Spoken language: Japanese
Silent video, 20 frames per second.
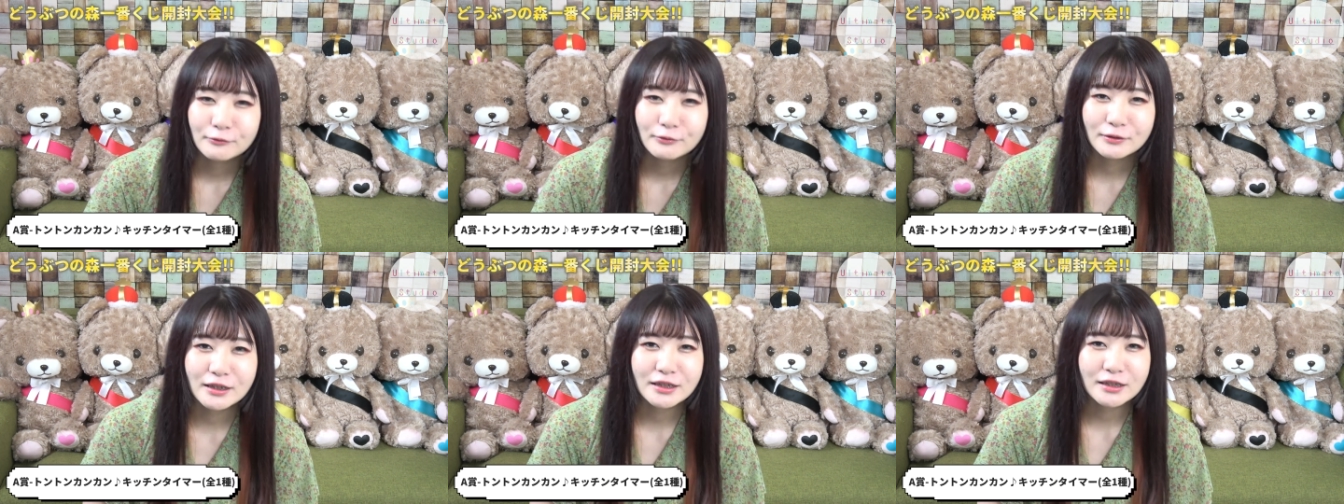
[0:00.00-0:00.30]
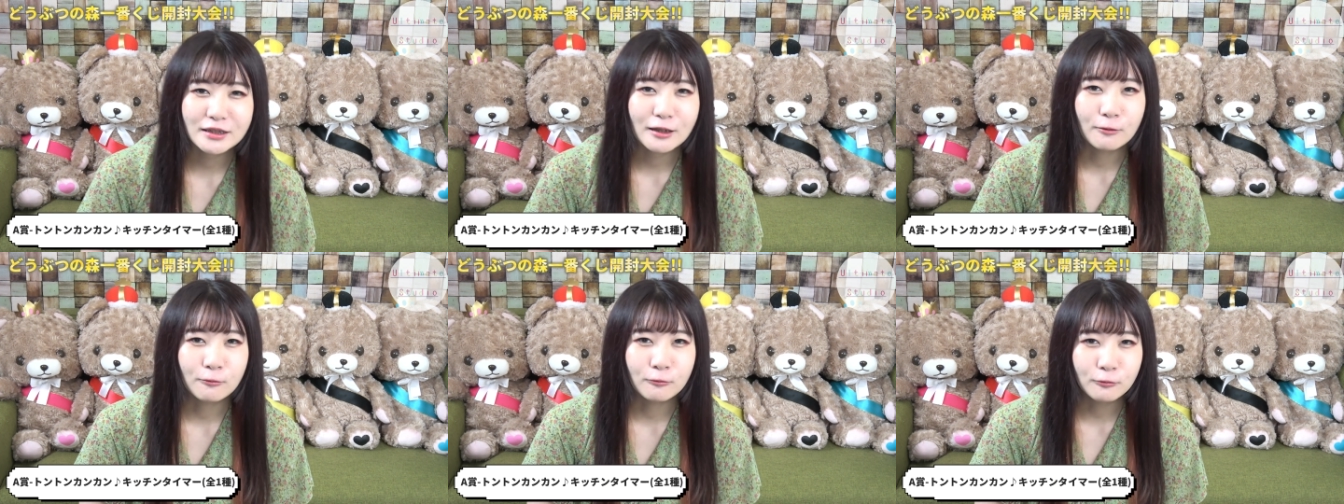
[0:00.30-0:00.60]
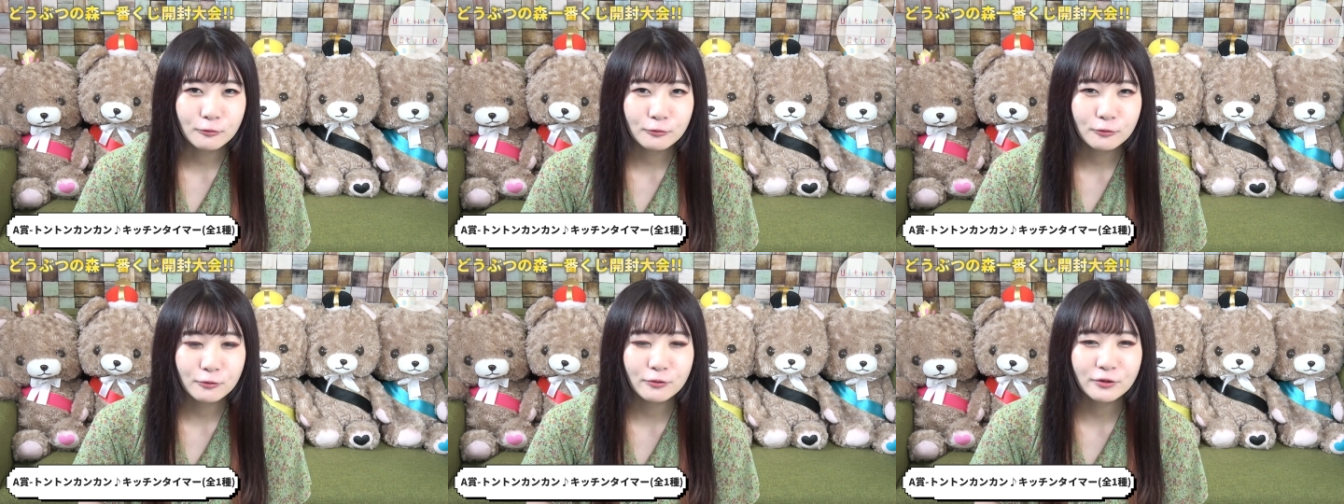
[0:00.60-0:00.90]
私が
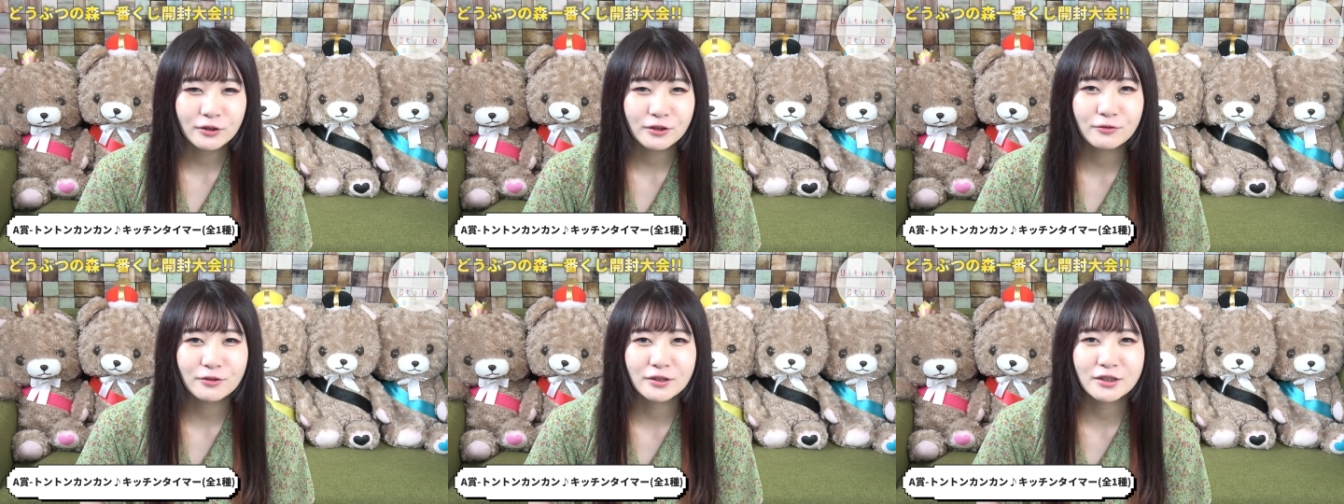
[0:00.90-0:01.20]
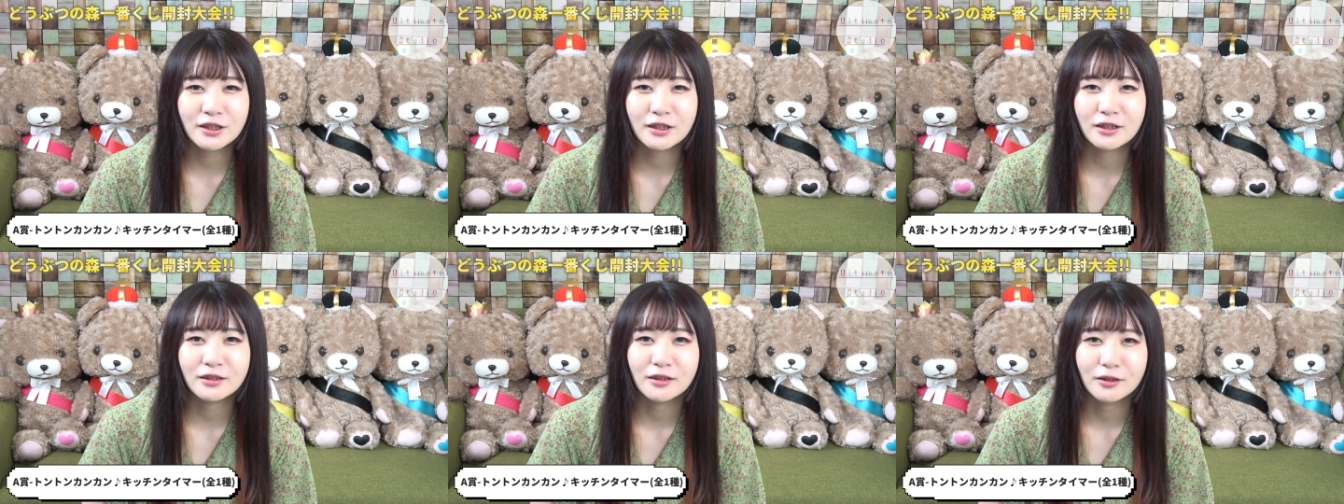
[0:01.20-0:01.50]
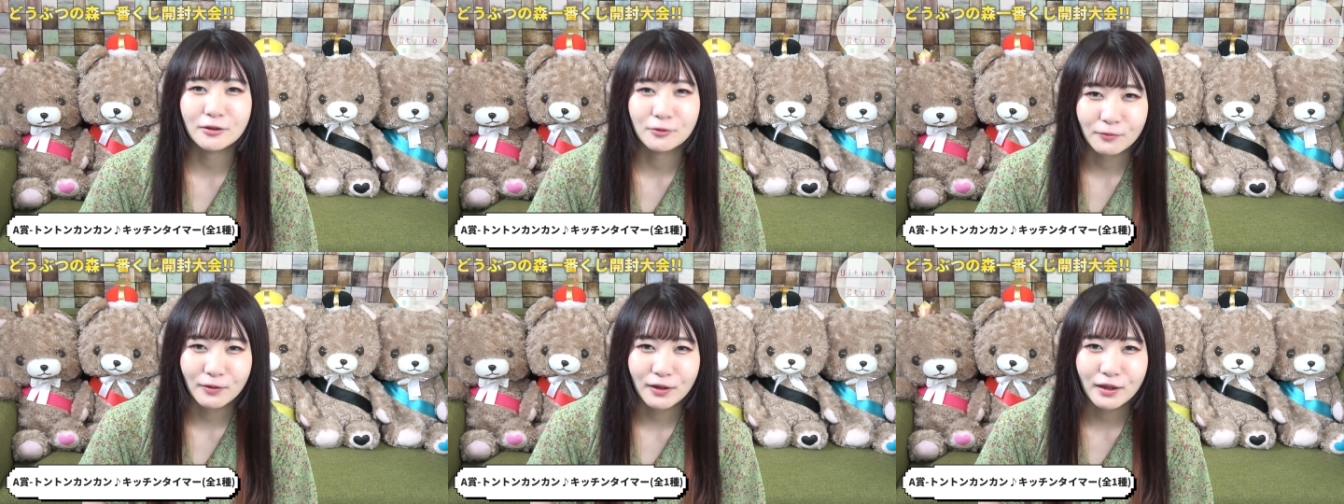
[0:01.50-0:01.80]
本当に欲しかっ
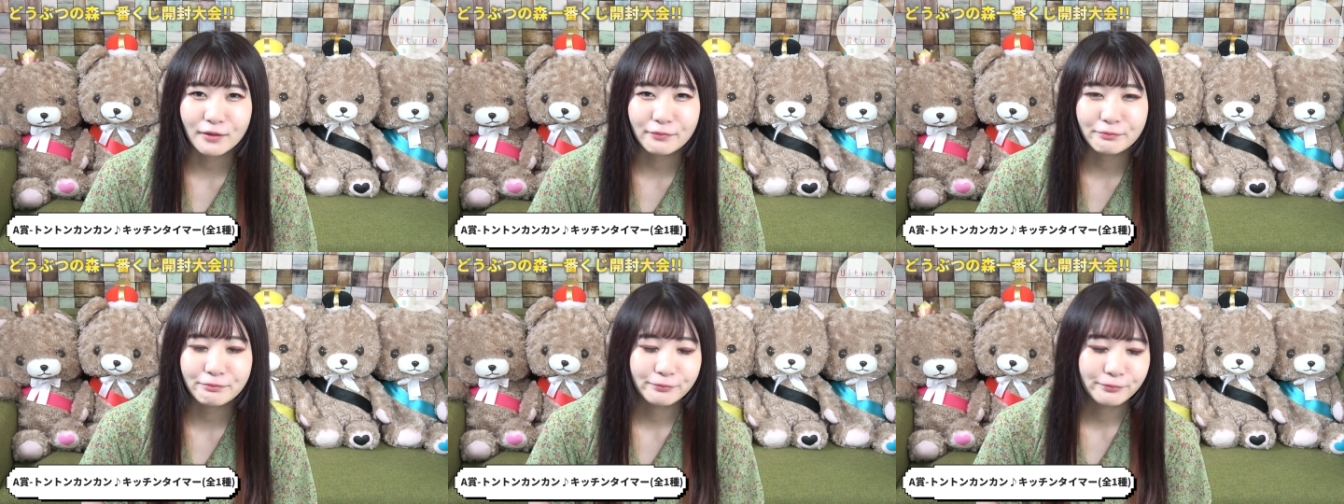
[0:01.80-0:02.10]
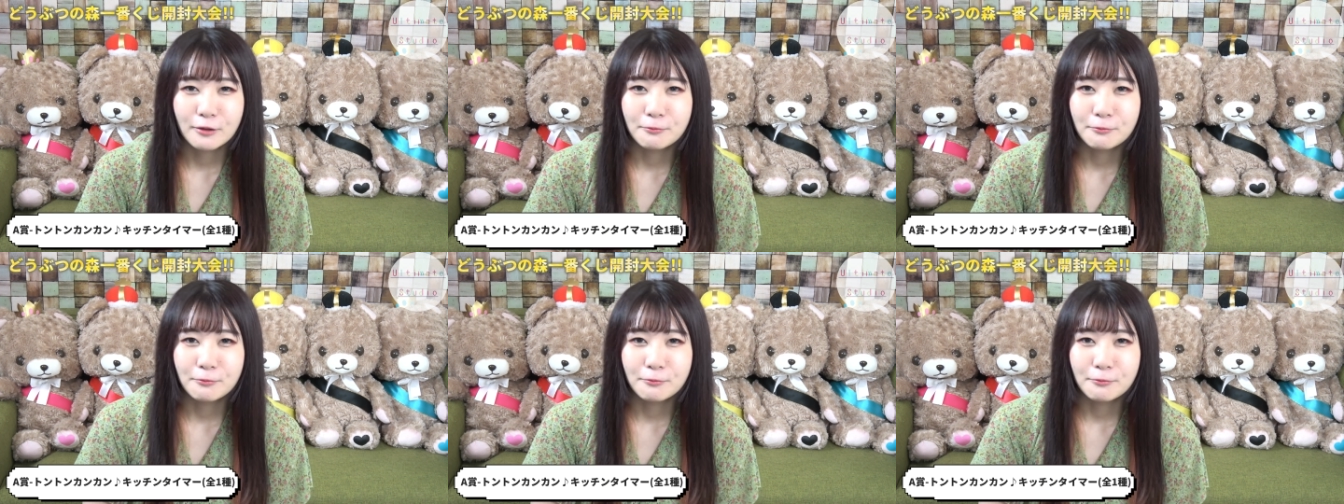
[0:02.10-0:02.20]
たのは